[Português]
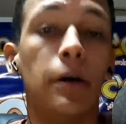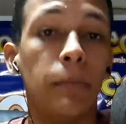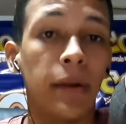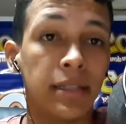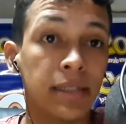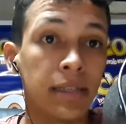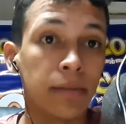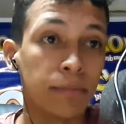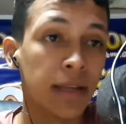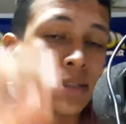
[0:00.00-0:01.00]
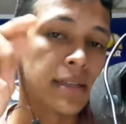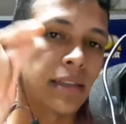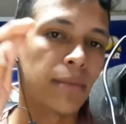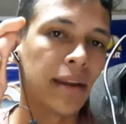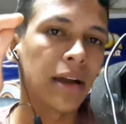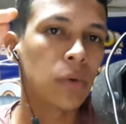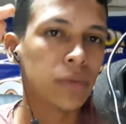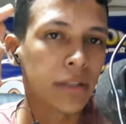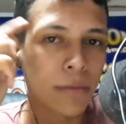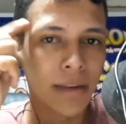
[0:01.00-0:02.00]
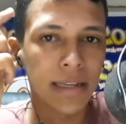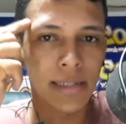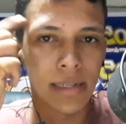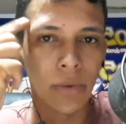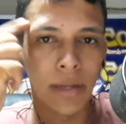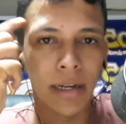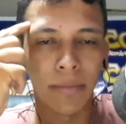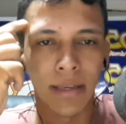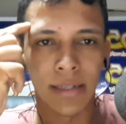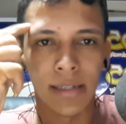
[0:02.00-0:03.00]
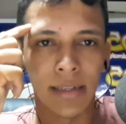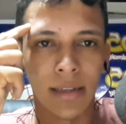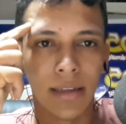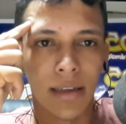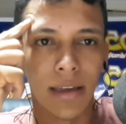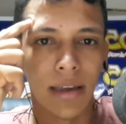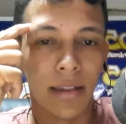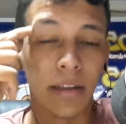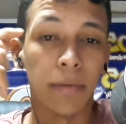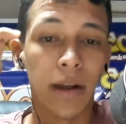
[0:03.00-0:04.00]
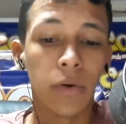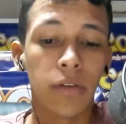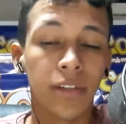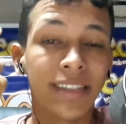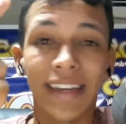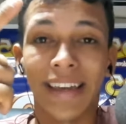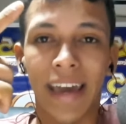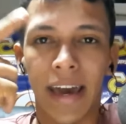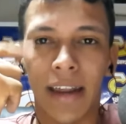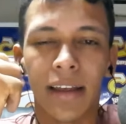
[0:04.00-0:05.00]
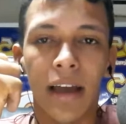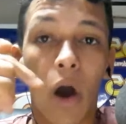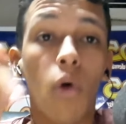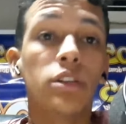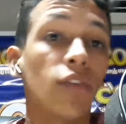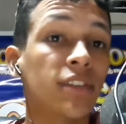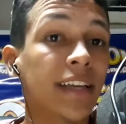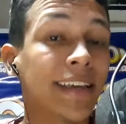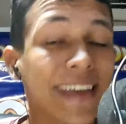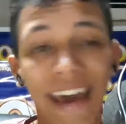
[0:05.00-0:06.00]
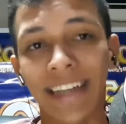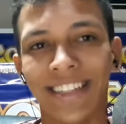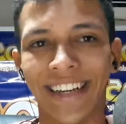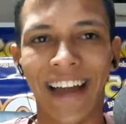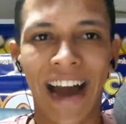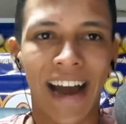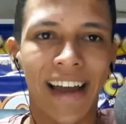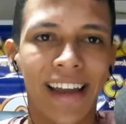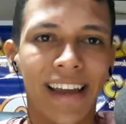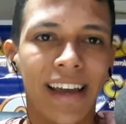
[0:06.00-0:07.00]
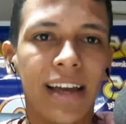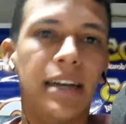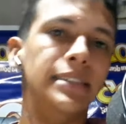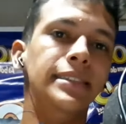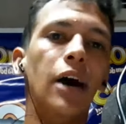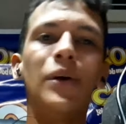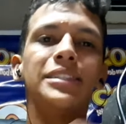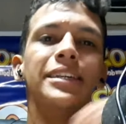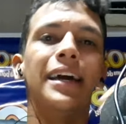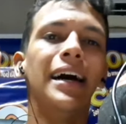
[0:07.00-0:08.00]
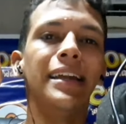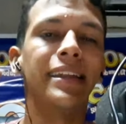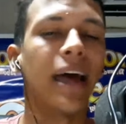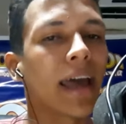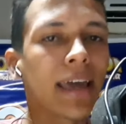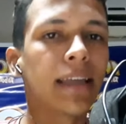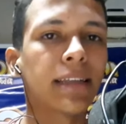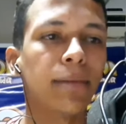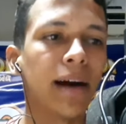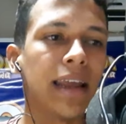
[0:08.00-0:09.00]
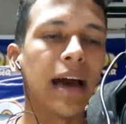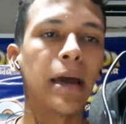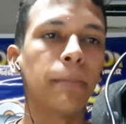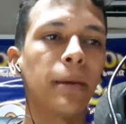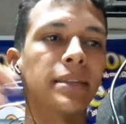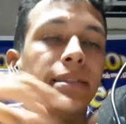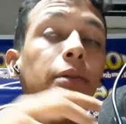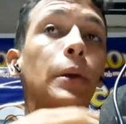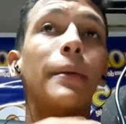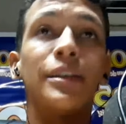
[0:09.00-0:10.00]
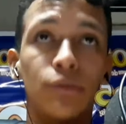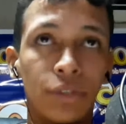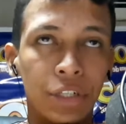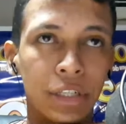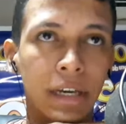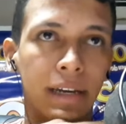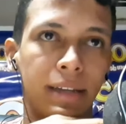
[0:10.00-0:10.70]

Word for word: precisa, precisa trabalhar com determinação na cabeça. Determinar o que você quer, aonde você quer chegar. Não adianta ir trabalhar pensando é mais um dia.